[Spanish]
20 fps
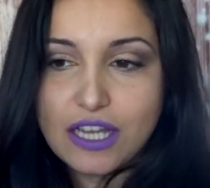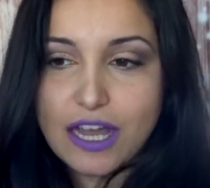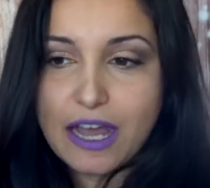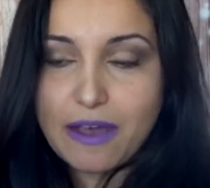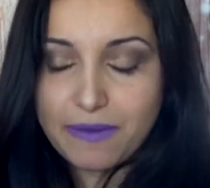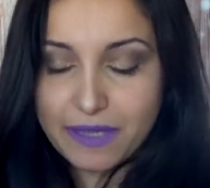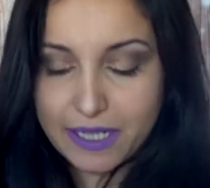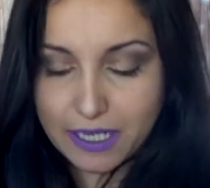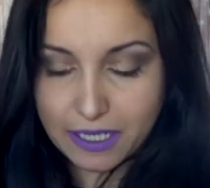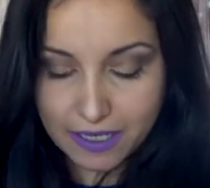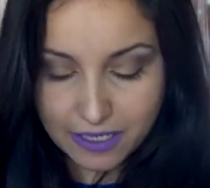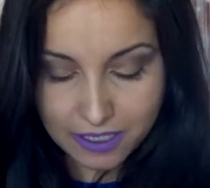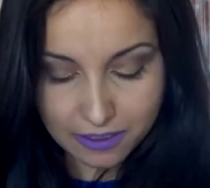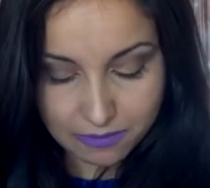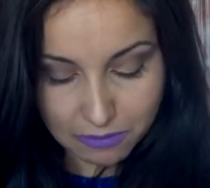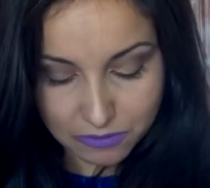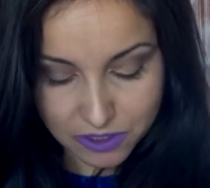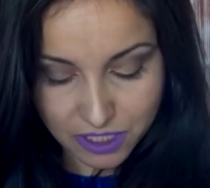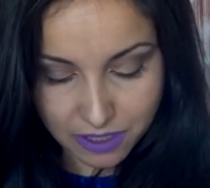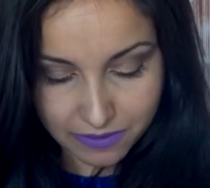A ver,
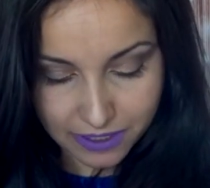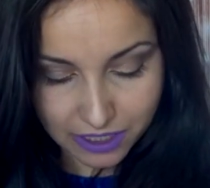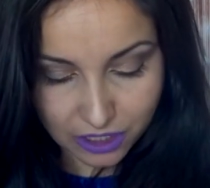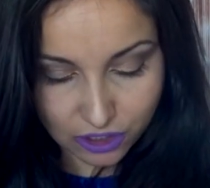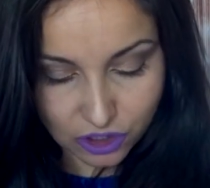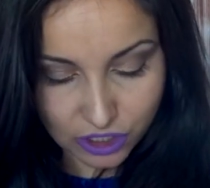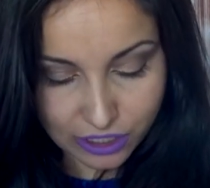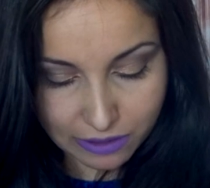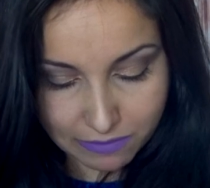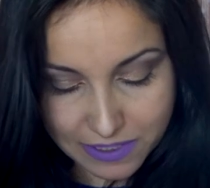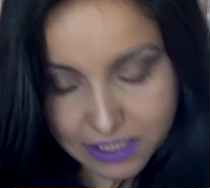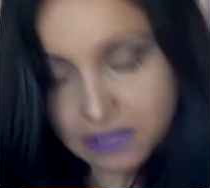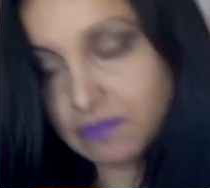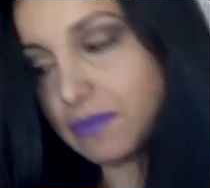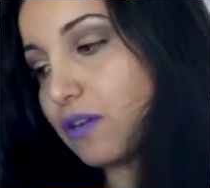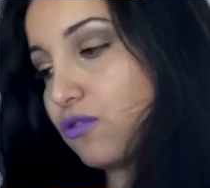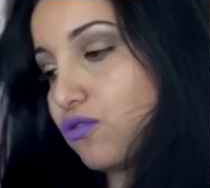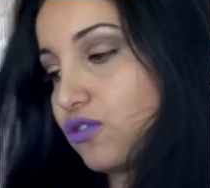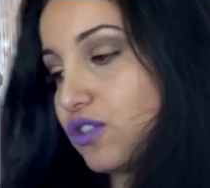vamos a ver, lo que más me ha